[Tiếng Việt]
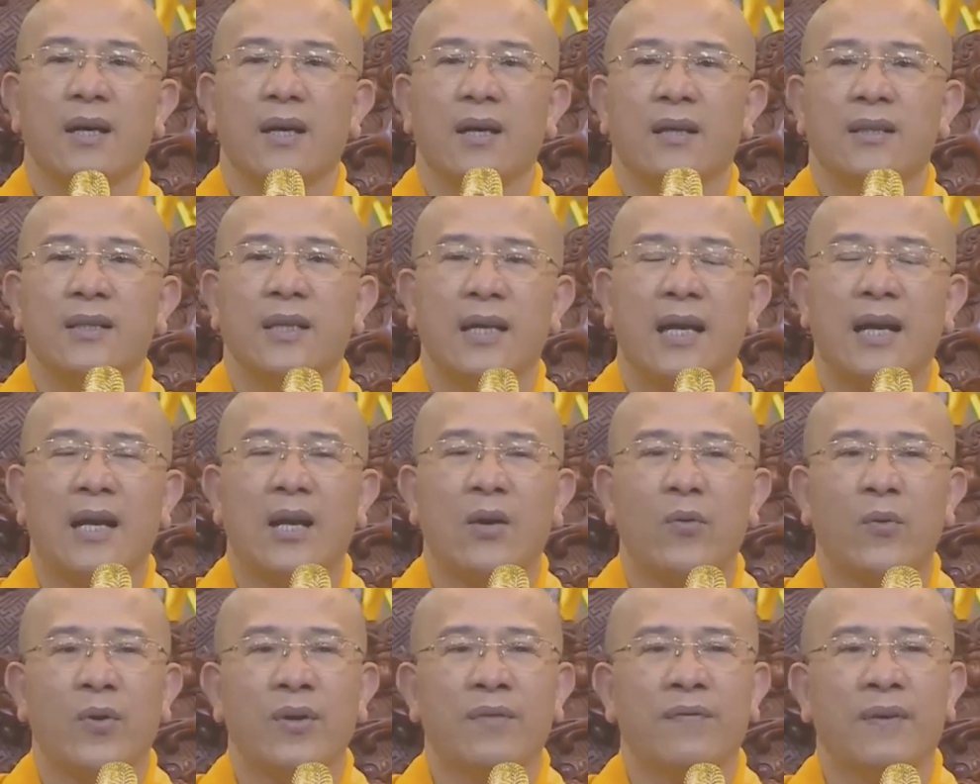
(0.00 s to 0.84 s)
Nhất là
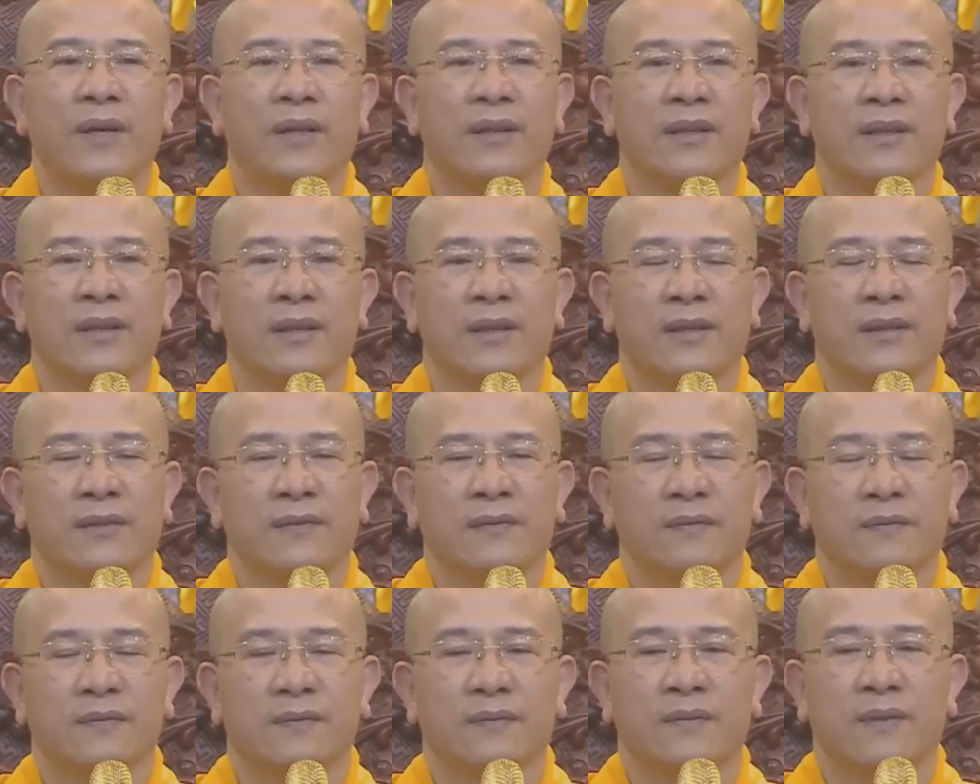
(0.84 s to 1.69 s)
các quý Phật tử
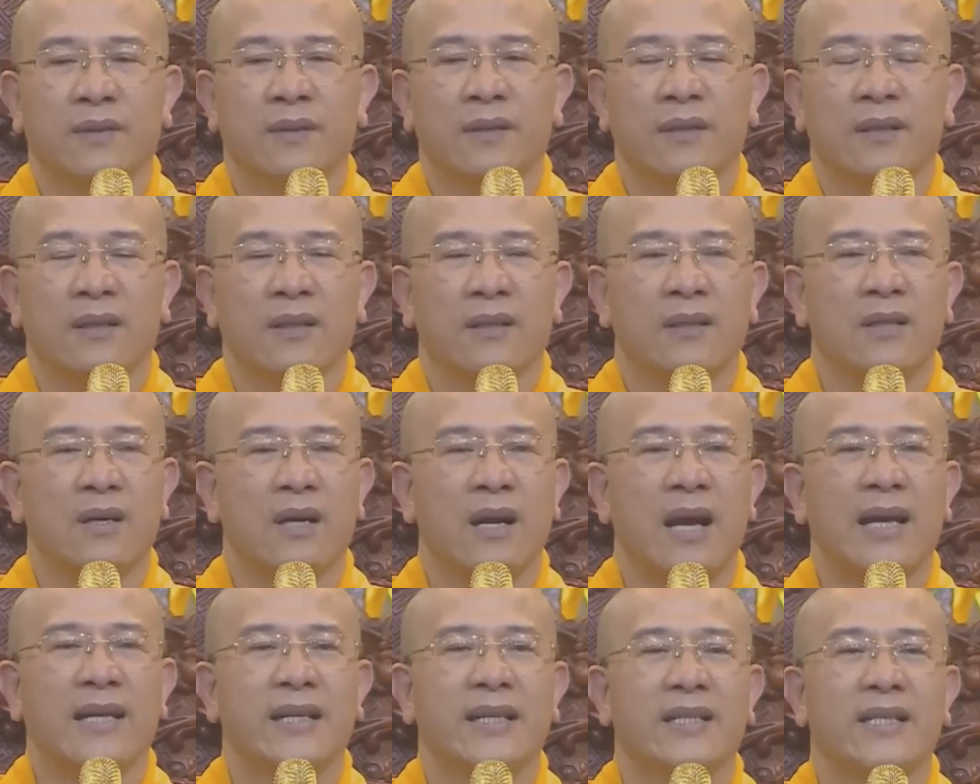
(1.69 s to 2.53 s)
thường
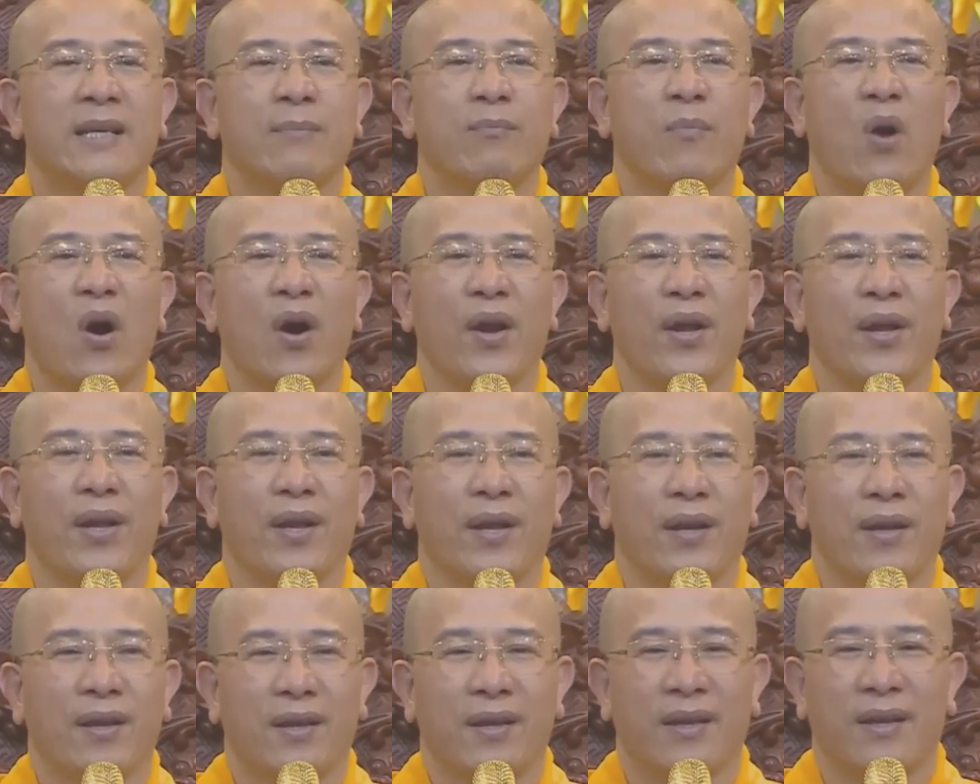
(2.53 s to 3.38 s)
hay đi xem bói,
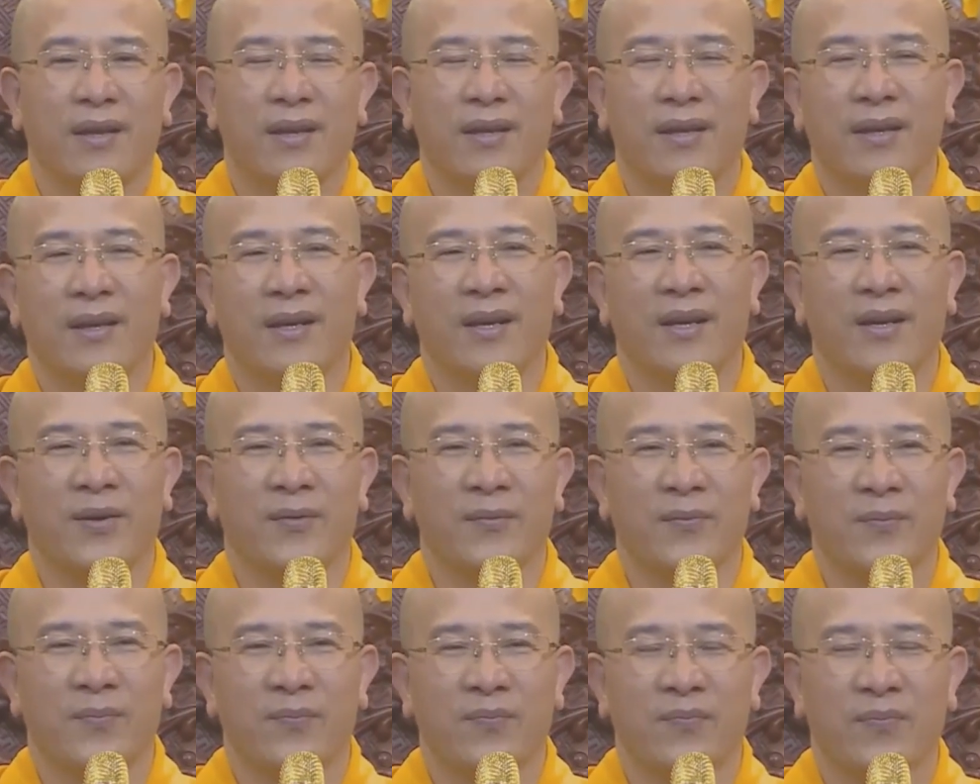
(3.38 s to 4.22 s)
nghe không?
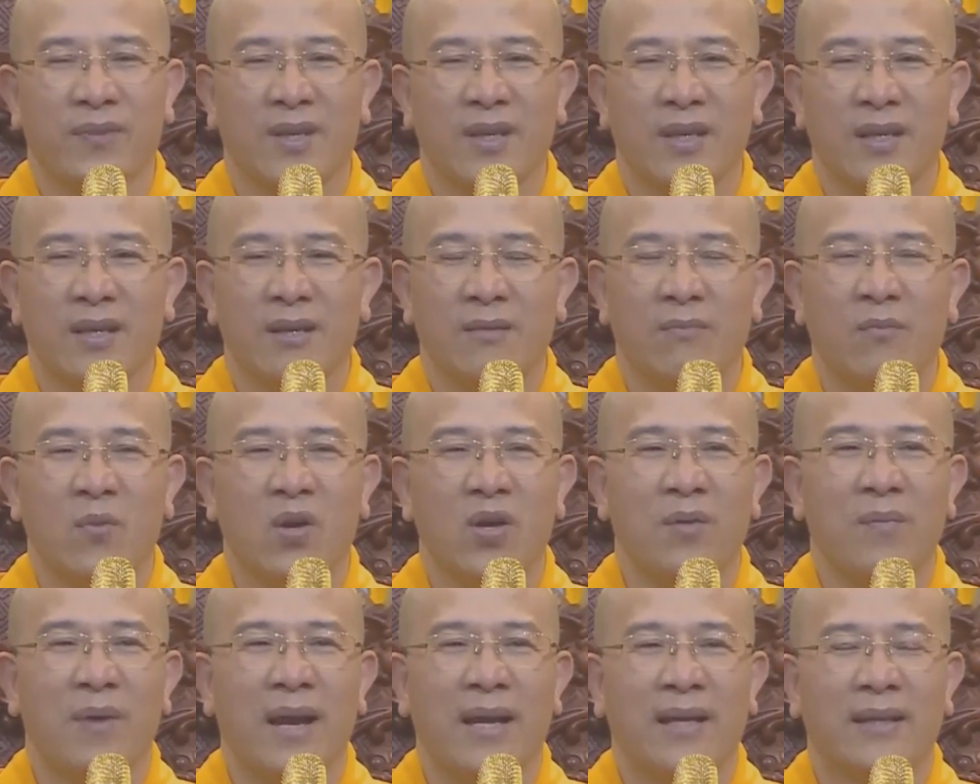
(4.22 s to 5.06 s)

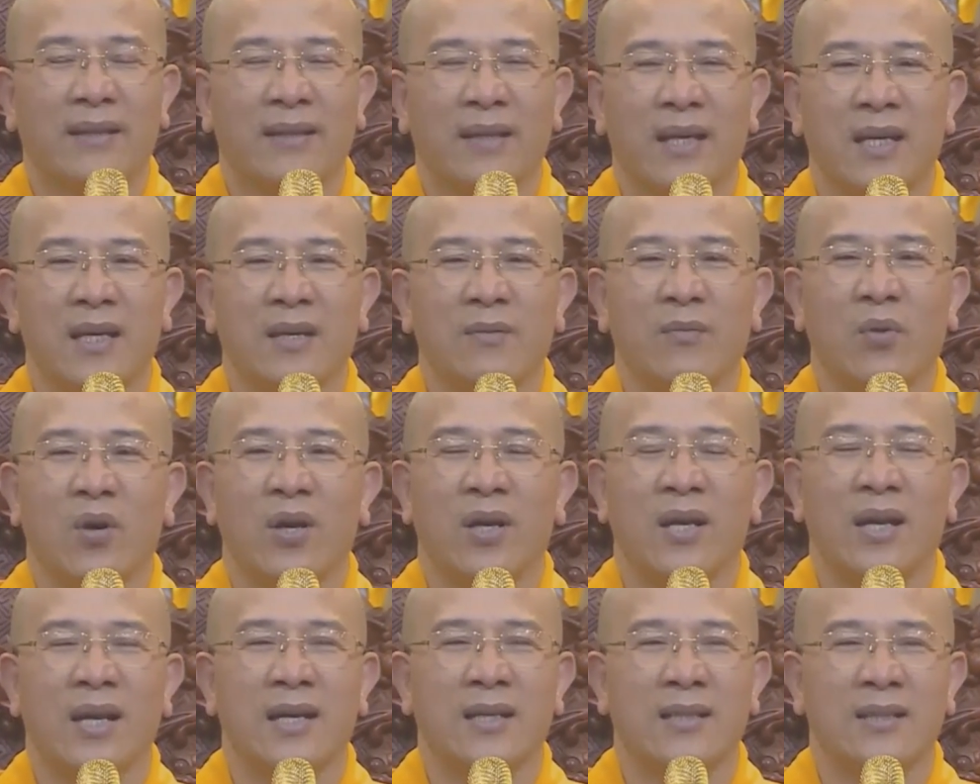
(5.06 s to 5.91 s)
Bói bài tây, bói
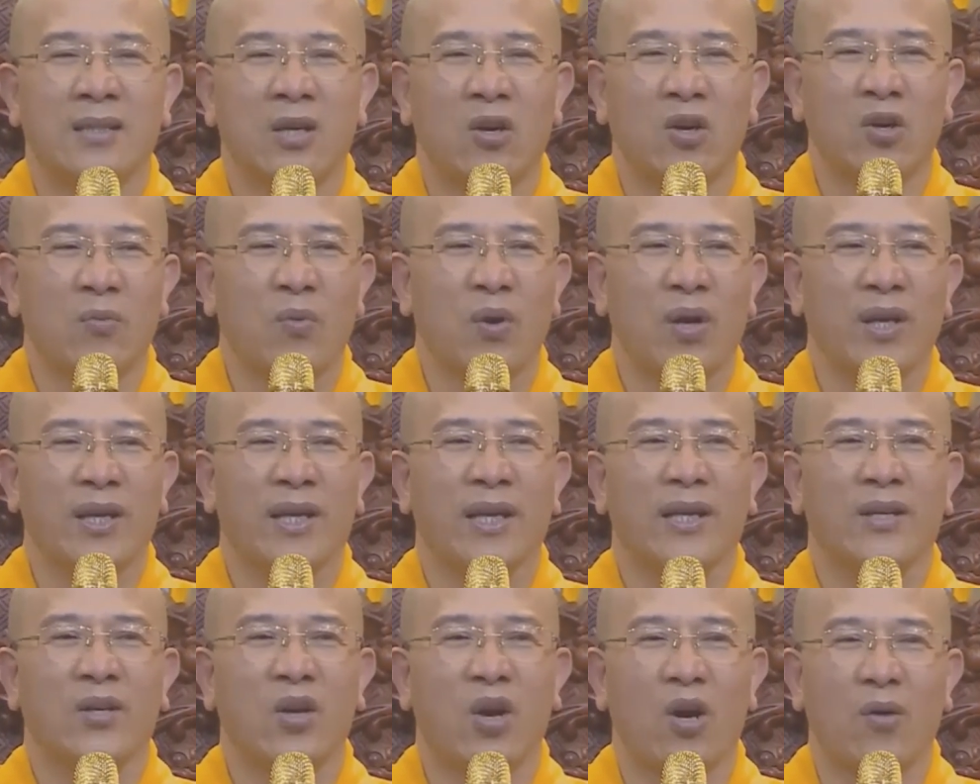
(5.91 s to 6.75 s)
lá dầu, bói
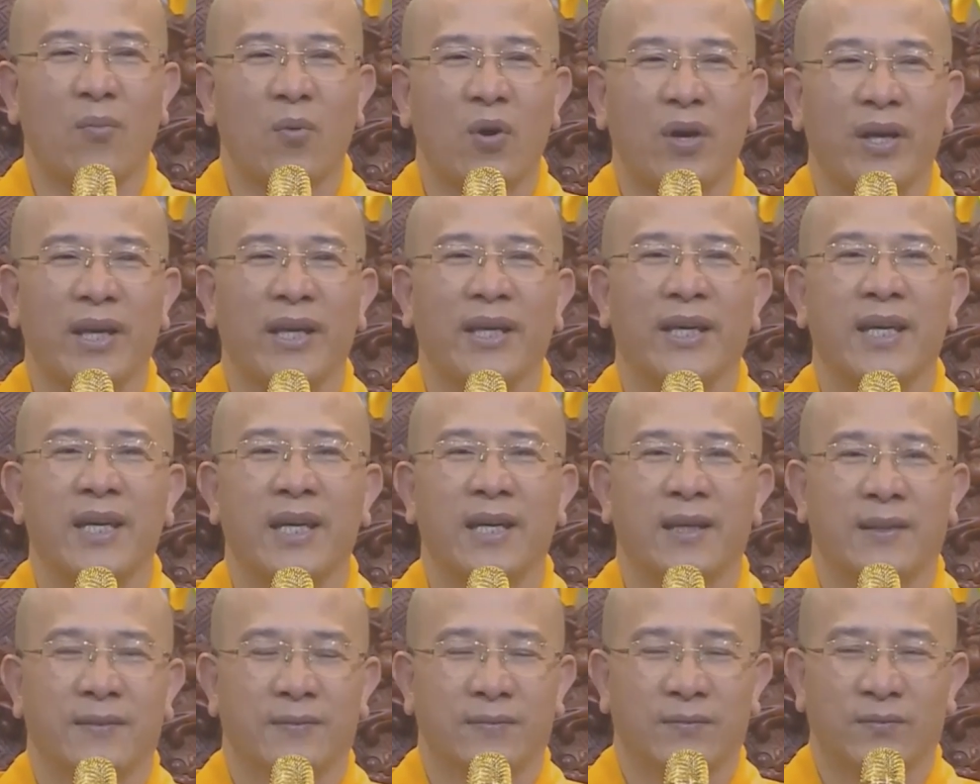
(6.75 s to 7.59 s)
cái nọ, bói cái
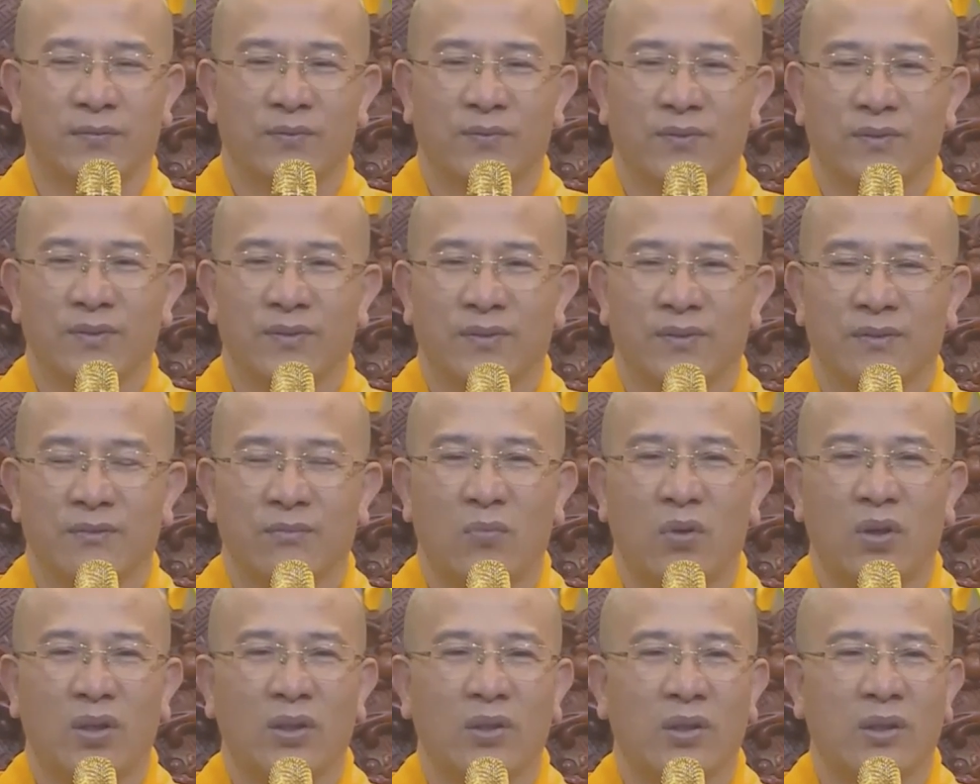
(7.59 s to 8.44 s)
kia,
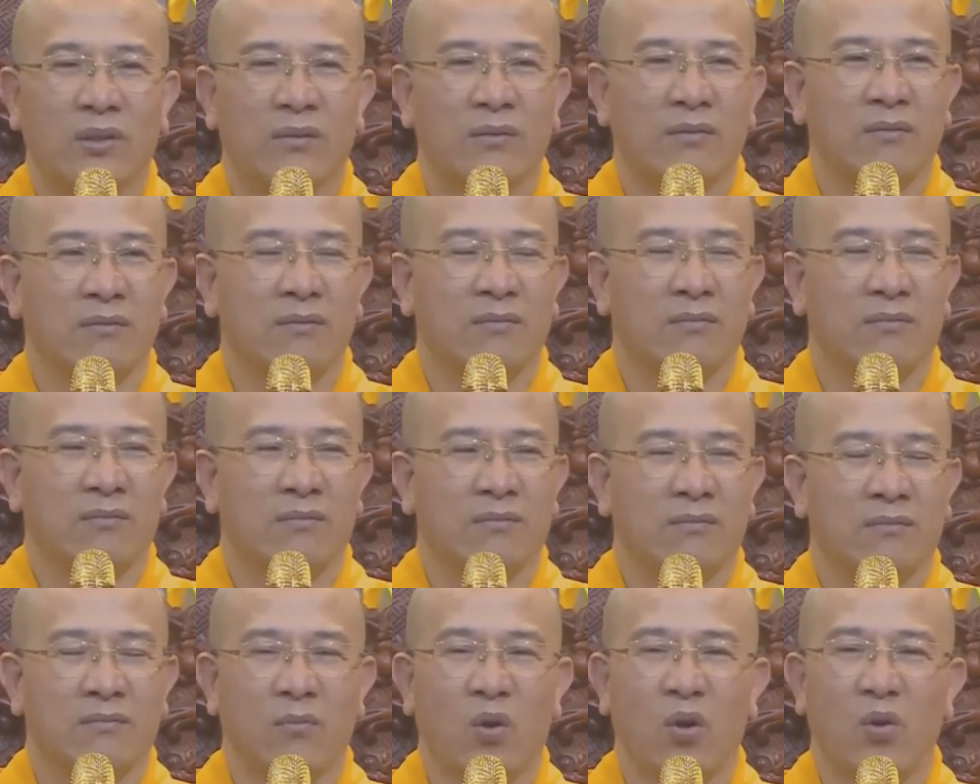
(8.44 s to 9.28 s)
bói
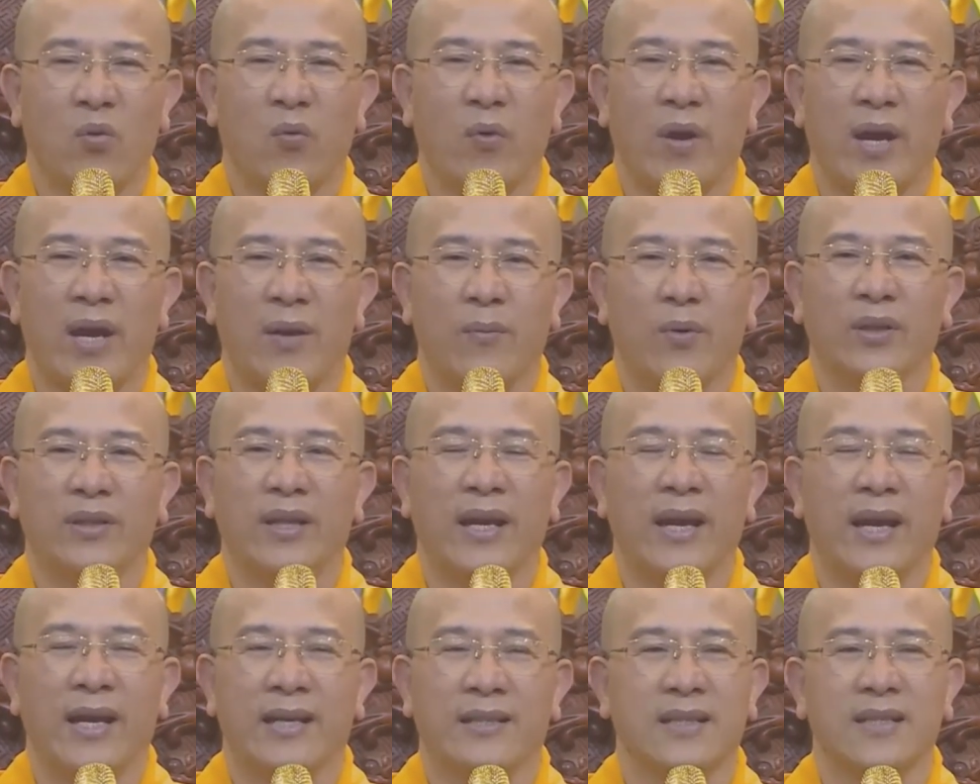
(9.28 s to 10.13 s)
quẻ, bói
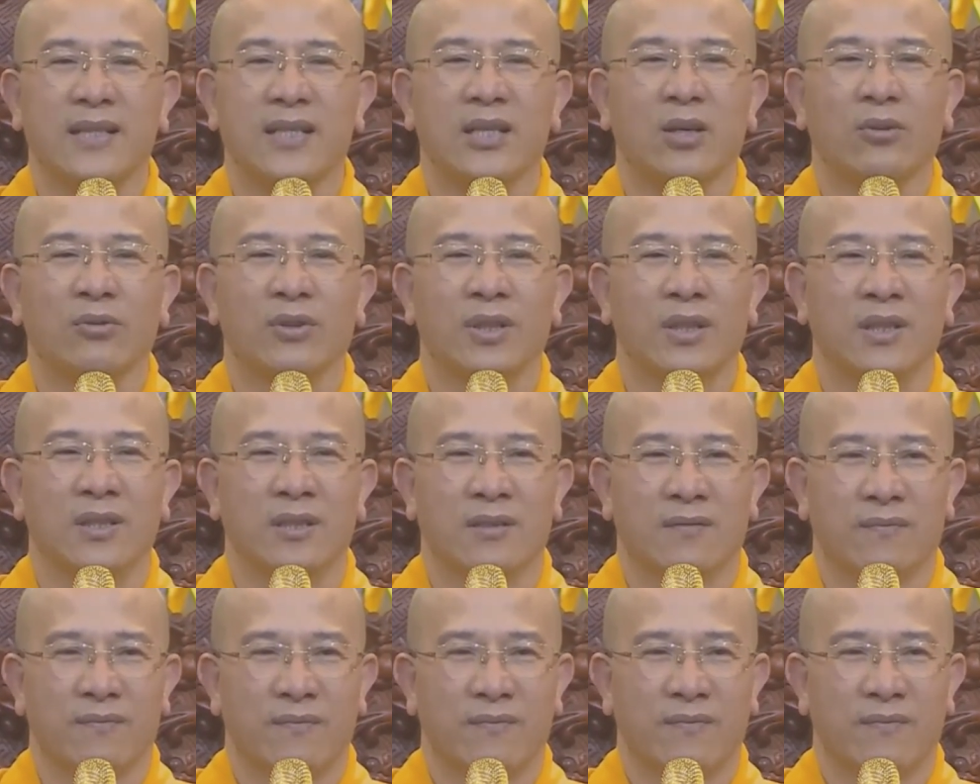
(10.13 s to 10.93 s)
thẻ, rất nhiều thứ.